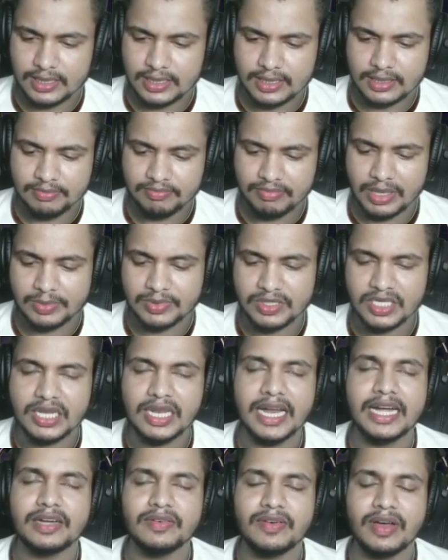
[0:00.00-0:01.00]
सबसे लाइट
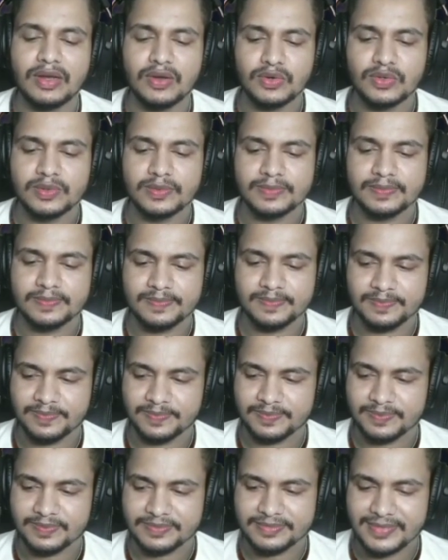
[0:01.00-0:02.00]
वालों
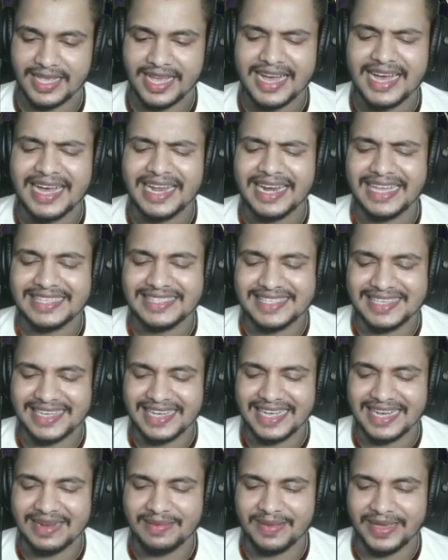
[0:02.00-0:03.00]
अरे चल
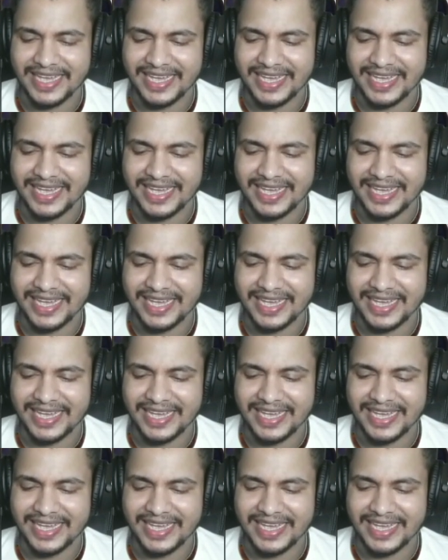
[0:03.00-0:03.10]
रे